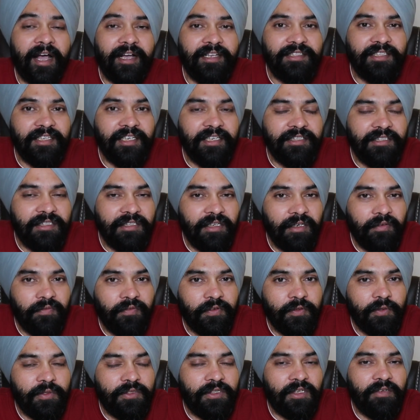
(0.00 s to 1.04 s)
ऐसे ऐसे
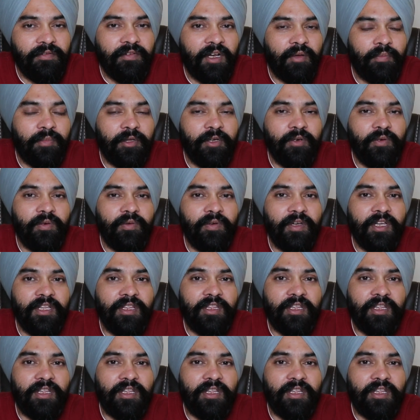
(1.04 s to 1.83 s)
रिफ्यूज़ल वहाँ पे हुए